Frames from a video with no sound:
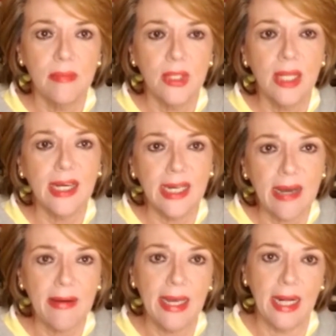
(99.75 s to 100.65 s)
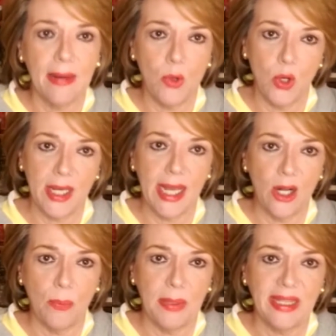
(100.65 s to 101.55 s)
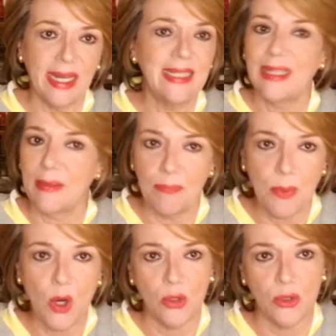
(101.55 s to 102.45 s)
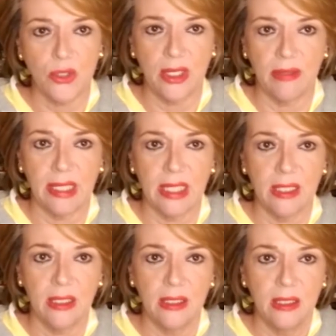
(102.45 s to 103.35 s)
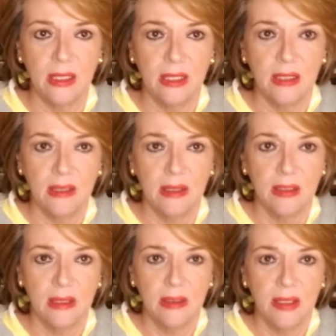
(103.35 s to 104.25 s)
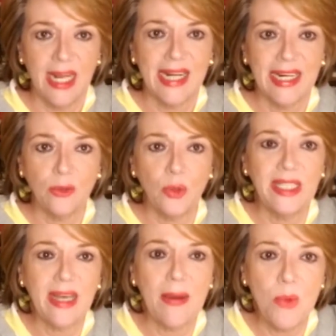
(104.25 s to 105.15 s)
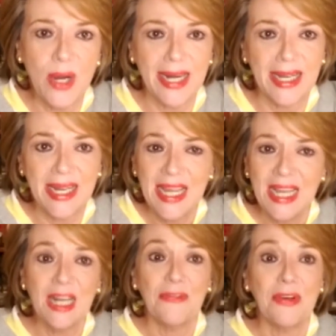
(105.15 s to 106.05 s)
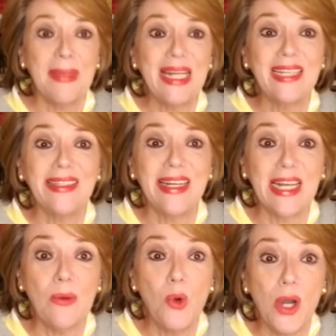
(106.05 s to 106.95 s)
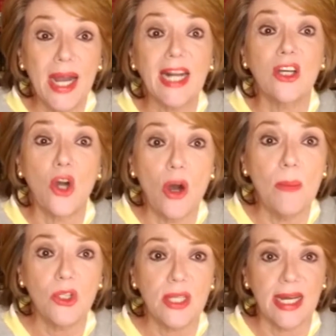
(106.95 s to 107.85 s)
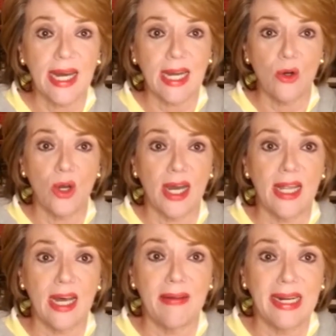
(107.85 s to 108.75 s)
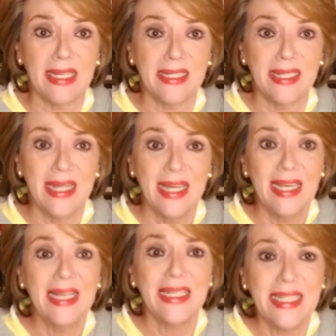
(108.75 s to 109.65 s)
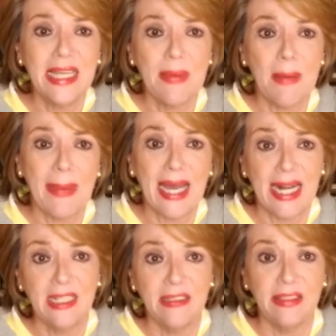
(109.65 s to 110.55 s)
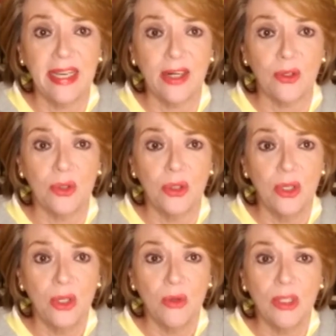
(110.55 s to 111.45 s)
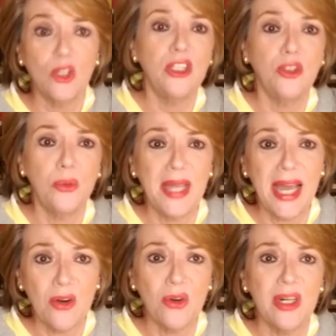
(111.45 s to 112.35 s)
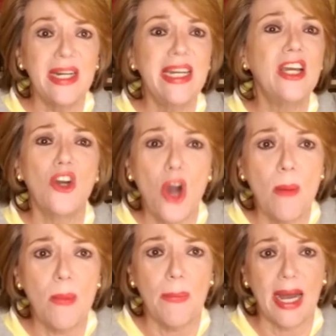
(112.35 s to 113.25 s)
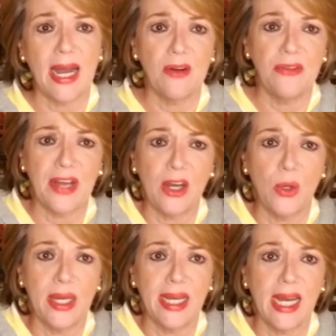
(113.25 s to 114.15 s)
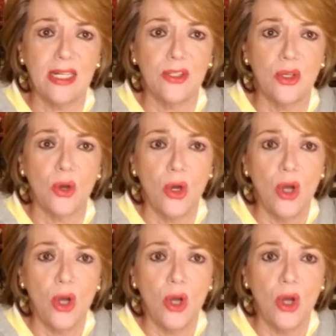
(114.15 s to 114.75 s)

Las cavas de la morgue del hospital tampoco sirven. Las criaturitas mueren y la familia tiene que buscar cómo sacar los cadáveres y encima pagar el entierro, cuando ni tuvieron ni cómo pagar un frasco de calcio